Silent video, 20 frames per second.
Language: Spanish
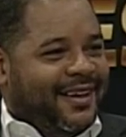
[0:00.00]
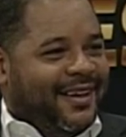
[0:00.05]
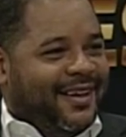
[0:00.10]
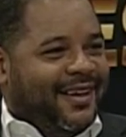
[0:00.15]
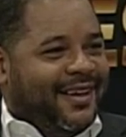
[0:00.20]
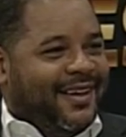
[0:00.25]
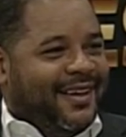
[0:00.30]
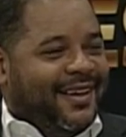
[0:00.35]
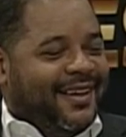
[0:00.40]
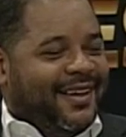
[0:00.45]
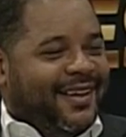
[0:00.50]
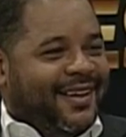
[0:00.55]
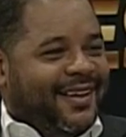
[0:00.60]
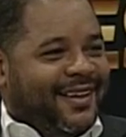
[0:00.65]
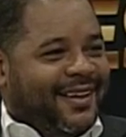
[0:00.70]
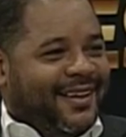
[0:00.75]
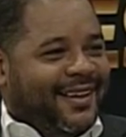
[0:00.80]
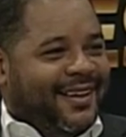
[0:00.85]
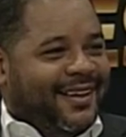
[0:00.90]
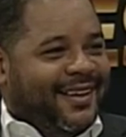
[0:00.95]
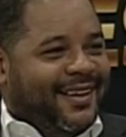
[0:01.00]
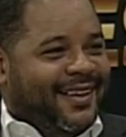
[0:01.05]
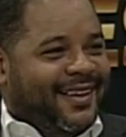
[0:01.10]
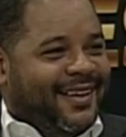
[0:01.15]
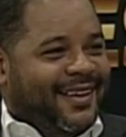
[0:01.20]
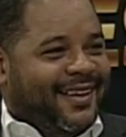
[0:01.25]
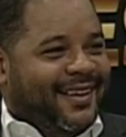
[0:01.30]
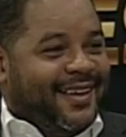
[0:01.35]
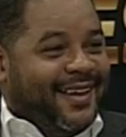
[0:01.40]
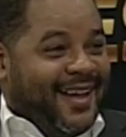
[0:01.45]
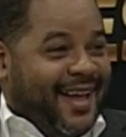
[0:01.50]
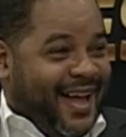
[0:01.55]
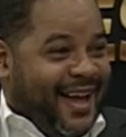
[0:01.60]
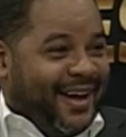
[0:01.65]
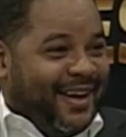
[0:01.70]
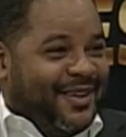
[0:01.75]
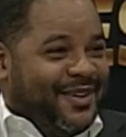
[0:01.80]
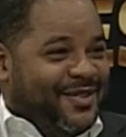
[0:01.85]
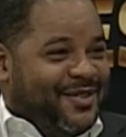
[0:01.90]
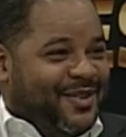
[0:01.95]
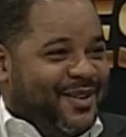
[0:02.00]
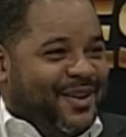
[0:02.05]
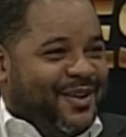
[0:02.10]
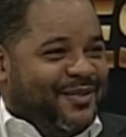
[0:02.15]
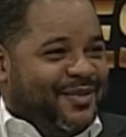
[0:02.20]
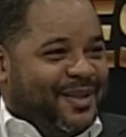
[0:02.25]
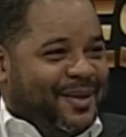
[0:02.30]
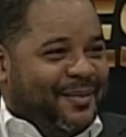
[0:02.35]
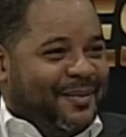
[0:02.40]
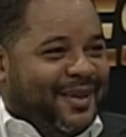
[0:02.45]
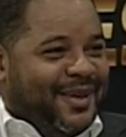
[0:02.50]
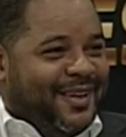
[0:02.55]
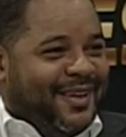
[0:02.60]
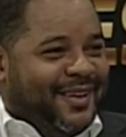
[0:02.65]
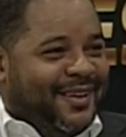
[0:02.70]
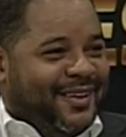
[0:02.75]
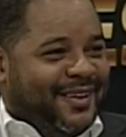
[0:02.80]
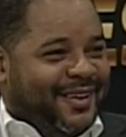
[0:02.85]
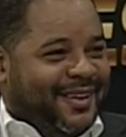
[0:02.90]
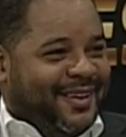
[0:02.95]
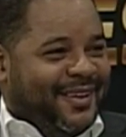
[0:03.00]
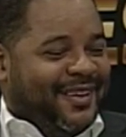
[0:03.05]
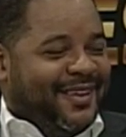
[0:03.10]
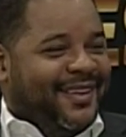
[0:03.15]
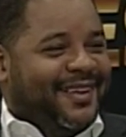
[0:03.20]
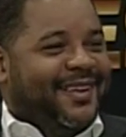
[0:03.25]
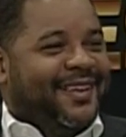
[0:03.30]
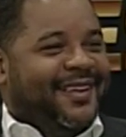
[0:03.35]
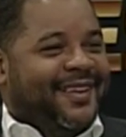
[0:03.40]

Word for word: ¿Es verdad? Aquí yo soy jefe también. Claro.